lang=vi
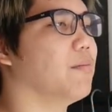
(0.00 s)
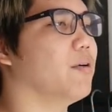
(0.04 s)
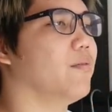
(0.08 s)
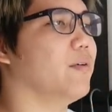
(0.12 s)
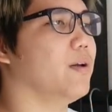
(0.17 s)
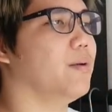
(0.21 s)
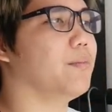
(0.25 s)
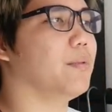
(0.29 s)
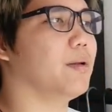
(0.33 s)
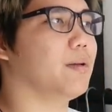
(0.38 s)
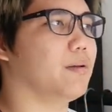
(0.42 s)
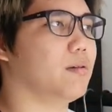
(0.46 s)
bởi
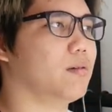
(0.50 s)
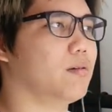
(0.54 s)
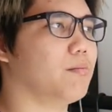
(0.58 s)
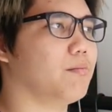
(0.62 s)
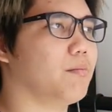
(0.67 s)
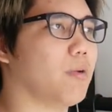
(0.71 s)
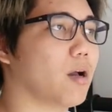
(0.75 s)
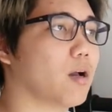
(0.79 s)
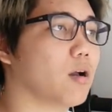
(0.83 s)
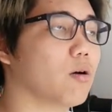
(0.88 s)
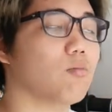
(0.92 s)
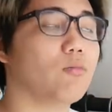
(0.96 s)
vì mình
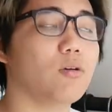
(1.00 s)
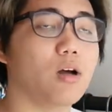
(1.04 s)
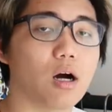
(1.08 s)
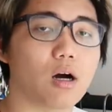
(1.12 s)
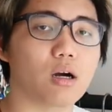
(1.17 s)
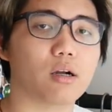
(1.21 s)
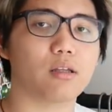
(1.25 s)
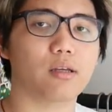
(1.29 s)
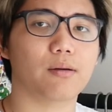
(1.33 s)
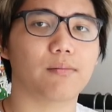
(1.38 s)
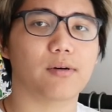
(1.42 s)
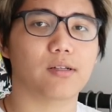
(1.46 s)
mặc cũng
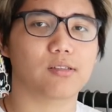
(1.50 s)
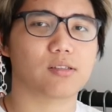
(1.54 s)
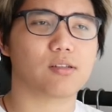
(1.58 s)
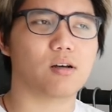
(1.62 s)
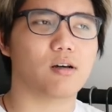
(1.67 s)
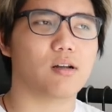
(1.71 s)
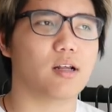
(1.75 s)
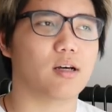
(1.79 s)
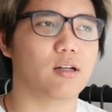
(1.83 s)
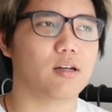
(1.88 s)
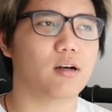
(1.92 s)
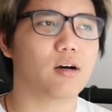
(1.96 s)
được nhưng mà
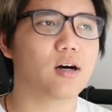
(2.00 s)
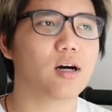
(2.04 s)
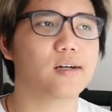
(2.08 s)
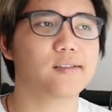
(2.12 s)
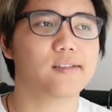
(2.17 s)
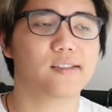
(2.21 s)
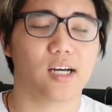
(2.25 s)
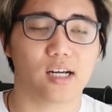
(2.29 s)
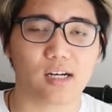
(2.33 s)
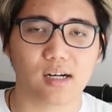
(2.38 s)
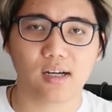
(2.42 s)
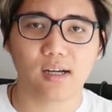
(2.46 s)
do là nó hơi
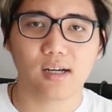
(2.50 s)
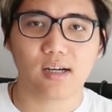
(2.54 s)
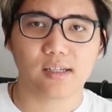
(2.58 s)
chặt,